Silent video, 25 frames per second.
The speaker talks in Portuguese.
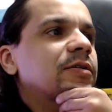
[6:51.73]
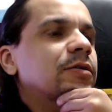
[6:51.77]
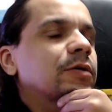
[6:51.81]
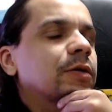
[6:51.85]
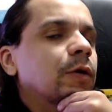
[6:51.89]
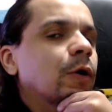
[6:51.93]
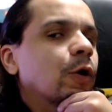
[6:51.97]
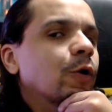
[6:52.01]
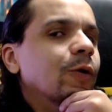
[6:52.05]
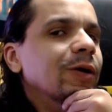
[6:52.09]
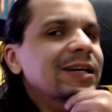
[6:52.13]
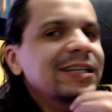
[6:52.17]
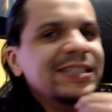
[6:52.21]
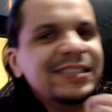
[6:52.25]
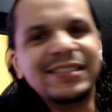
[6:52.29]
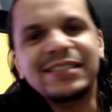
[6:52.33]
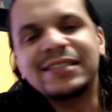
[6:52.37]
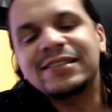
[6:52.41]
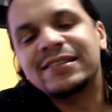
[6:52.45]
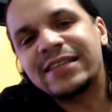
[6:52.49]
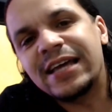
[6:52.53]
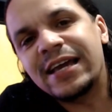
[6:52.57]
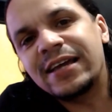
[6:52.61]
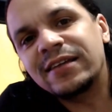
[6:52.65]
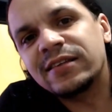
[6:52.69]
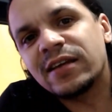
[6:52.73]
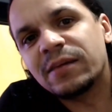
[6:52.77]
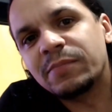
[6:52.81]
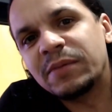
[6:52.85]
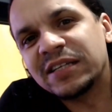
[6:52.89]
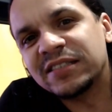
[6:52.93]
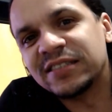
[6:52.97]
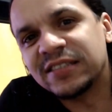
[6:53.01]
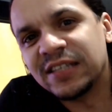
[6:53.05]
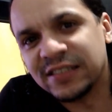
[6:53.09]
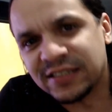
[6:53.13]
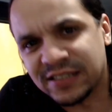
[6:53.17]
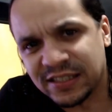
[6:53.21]
Ou eles entendem a minha
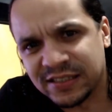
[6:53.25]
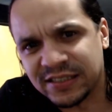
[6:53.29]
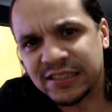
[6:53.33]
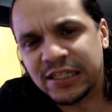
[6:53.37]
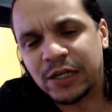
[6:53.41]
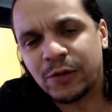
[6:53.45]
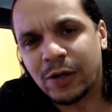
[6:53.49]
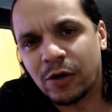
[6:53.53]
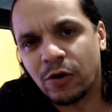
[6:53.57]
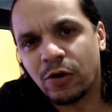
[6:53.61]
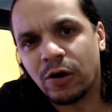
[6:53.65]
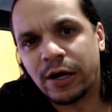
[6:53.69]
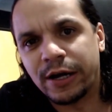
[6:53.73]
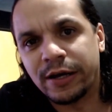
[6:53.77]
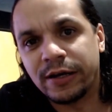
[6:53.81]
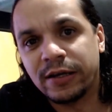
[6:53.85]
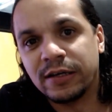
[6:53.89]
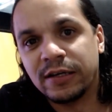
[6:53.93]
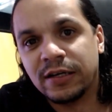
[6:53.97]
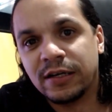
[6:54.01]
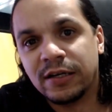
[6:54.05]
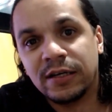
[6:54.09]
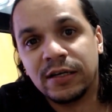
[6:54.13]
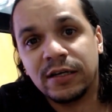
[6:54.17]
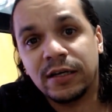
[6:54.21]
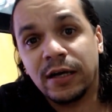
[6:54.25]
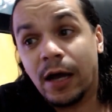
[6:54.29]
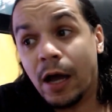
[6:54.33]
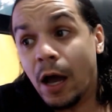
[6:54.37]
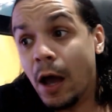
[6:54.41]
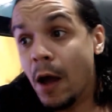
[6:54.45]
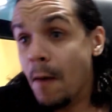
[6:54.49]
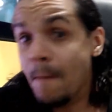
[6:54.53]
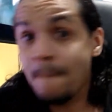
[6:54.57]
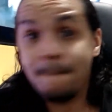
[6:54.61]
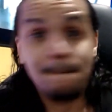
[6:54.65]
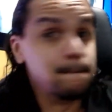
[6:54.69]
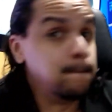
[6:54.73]
sensação agora?
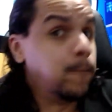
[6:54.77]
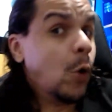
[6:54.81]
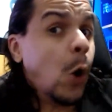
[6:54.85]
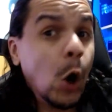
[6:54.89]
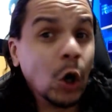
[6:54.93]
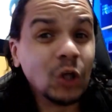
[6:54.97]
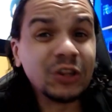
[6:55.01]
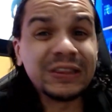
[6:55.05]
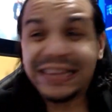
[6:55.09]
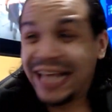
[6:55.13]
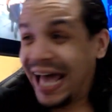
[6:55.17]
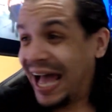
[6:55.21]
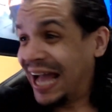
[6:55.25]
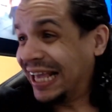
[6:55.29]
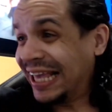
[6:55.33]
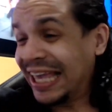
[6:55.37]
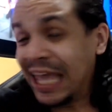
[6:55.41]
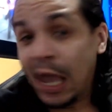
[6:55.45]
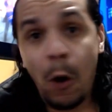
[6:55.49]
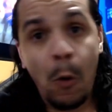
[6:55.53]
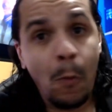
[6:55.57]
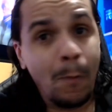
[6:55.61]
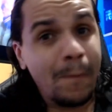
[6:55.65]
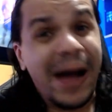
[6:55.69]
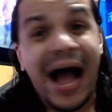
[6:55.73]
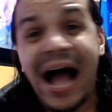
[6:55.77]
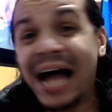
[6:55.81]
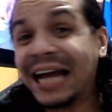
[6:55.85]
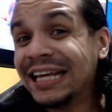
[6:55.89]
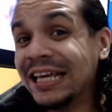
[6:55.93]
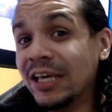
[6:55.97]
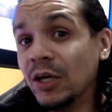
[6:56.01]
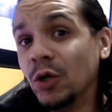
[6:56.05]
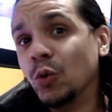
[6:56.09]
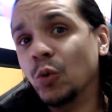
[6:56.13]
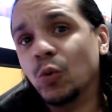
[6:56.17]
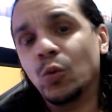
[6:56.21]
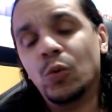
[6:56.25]
Puta que
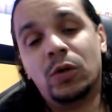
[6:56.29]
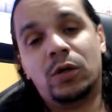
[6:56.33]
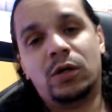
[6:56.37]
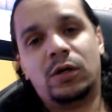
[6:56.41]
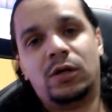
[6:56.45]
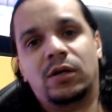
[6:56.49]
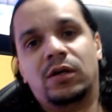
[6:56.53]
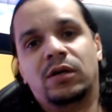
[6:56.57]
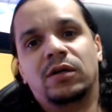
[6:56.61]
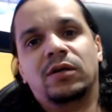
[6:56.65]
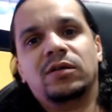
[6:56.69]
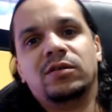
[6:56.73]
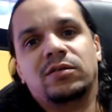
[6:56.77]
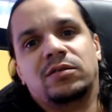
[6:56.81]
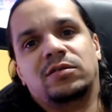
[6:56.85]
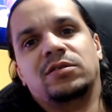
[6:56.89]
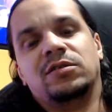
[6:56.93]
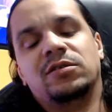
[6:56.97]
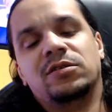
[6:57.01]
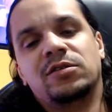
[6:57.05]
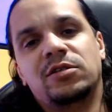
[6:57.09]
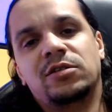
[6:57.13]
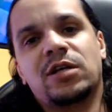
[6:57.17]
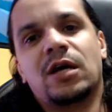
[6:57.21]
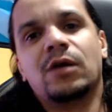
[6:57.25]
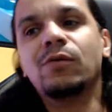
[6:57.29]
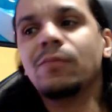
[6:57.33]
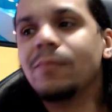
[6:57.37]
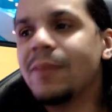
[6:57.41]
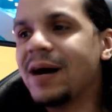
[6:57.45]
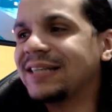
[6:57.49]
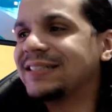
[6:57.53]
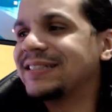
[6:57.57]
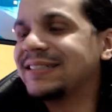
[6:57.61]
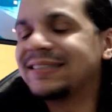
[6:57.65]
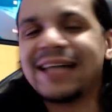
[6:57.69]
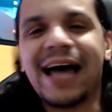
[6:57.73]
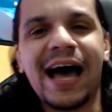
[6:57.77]
pariu! Já não
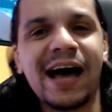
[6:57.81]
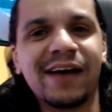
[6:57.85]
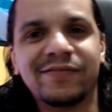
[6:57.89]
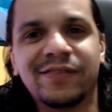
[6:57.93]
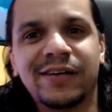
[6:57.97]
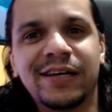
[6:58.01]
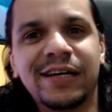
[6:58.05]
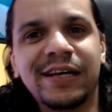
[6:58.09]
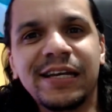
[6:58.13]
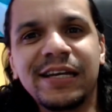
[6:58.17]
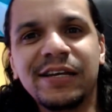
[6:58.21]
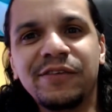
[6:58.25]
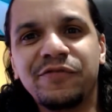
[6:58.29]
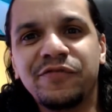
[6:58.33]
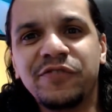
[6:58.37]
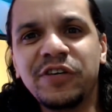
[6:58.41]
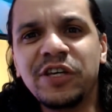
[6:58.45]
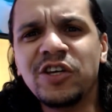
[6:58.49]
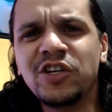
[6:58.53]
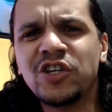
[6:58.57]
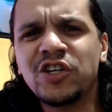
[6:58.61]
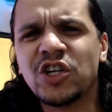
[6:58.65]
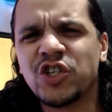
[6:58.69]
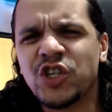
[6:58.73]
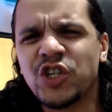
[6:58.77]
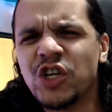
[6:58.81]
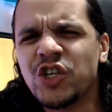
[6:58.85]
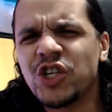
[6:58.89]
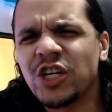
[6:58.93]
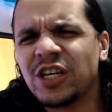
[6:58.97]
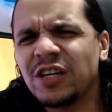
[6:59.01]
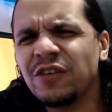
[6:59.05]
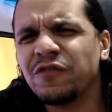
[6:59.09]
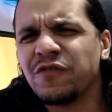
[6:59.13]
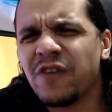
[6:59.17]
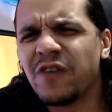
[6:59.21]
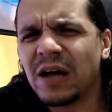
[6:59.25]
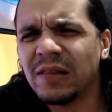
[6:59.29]
bastava a Nvidia, a gente
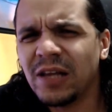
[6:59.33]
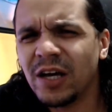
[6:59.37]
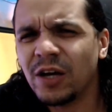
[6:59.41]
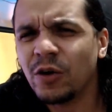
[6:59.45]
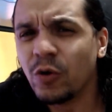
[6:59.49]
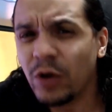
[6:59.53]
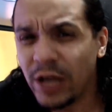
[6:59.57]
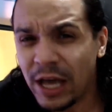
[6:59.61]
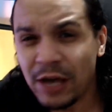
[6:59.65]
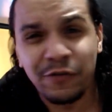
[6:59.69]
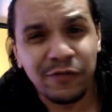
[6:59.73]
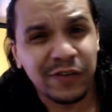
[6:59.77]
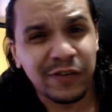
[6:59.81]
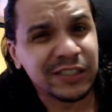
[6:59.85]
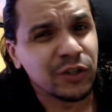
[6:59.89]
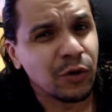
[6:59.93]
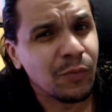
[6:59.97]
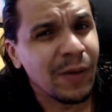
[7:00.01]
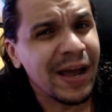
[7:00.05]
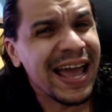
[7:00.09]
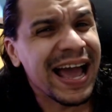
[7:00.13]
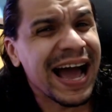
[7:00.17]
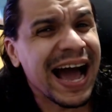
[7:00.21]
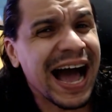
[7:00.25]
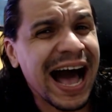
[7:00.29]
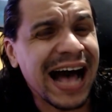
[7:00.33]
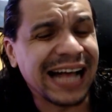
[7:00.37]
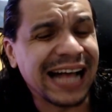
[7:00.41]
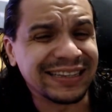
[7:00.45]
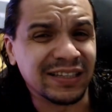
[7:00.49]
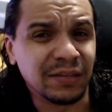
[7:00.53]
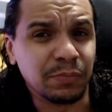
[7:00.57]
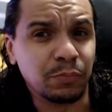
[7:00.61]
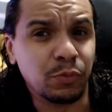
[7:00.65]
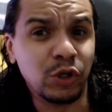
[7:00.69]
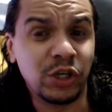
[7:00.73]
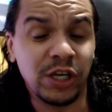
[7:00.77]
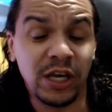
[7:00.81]
aqui falando, eu quero fazer uma errata,
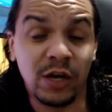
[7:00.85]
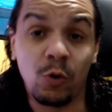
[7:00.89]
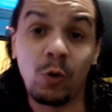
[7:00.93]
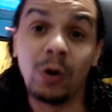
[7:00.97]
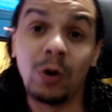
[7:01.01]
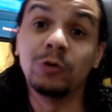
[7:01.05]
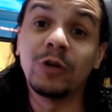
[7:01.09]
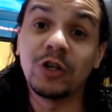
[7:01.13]
porque quando a